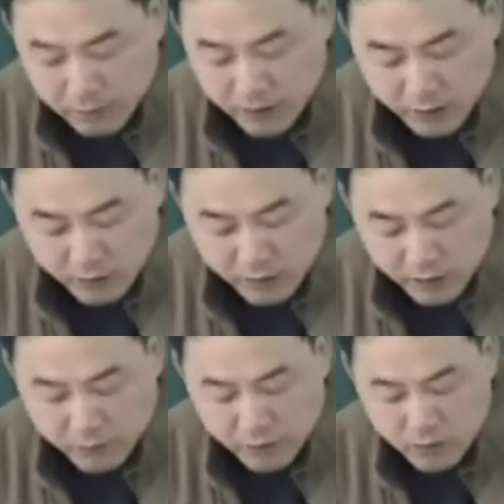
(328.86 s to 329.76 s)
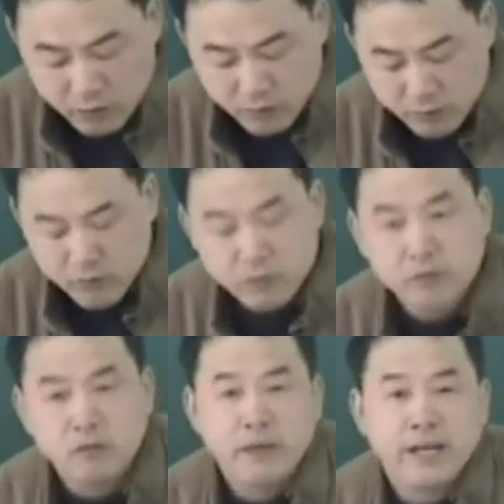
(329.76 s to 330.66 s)
不能用定风珠
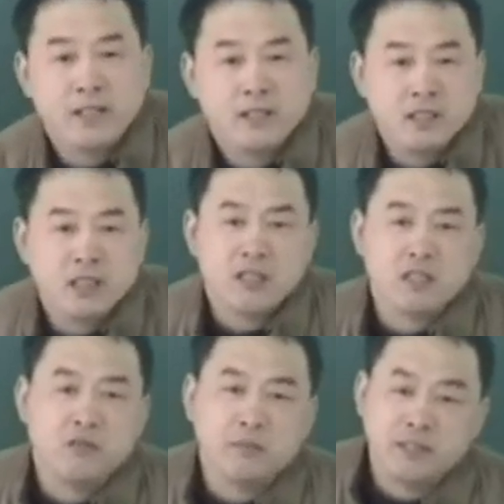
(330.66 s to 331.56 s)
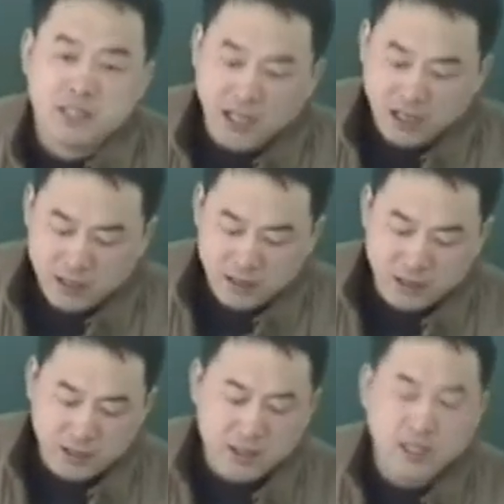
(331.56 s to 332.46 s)
复脉。这个是我们这样
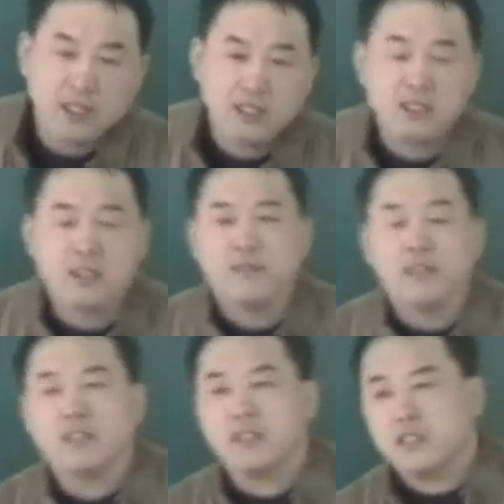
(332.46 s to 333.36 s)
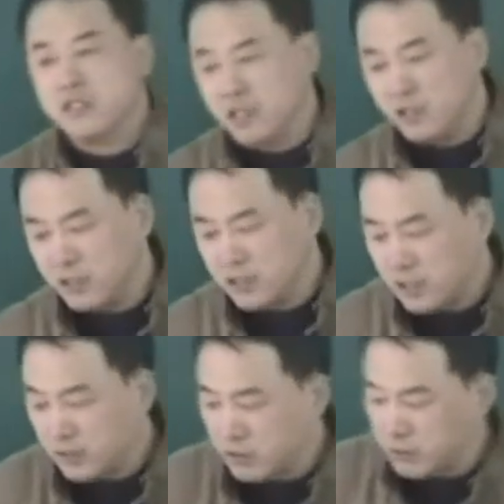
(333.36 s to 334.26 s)
讲的，这个方子的治疗呢，
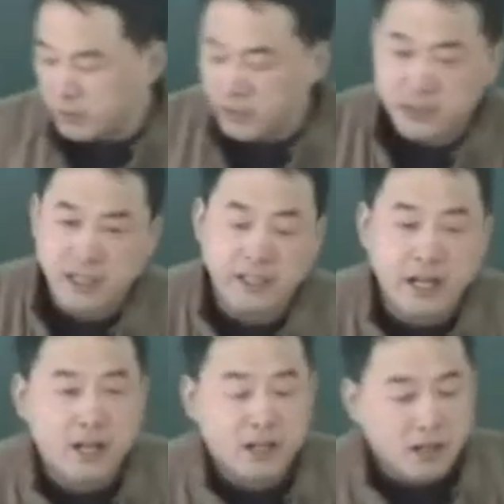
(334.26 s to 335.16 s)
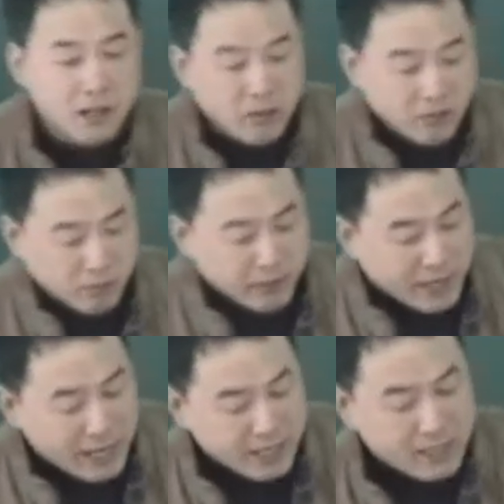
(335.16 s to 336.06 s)
相对就比较简单。我们
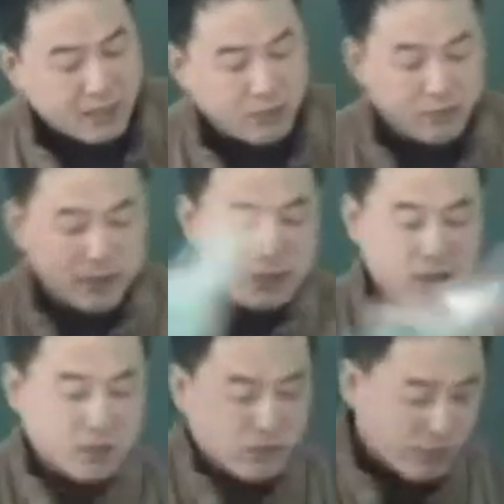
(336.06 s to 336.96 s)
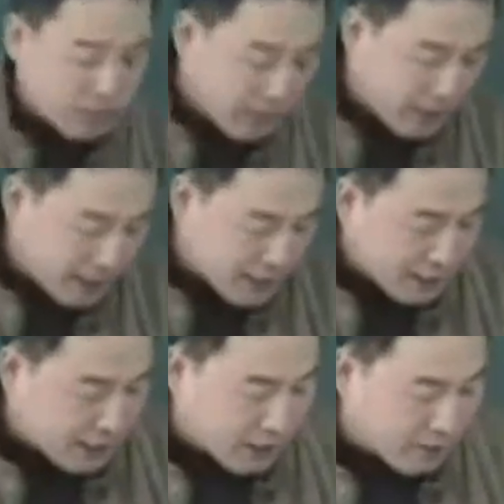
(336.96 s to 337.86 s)
看一下我们这个书里边来讲
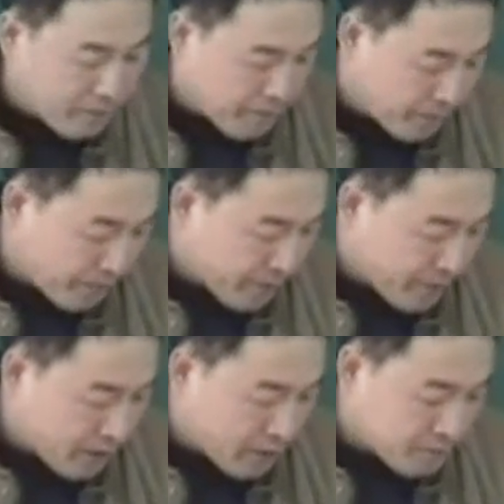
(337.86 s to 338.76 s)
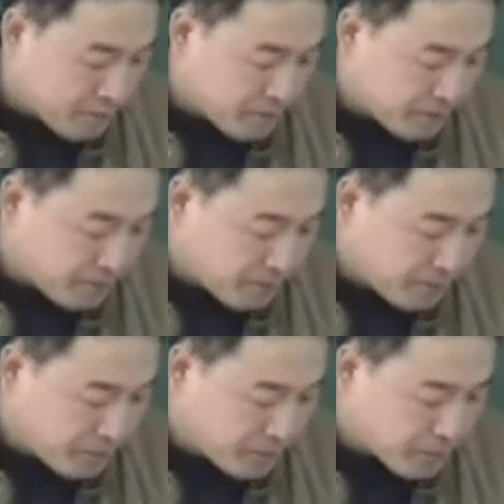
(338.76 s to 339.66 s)
哈。嗯，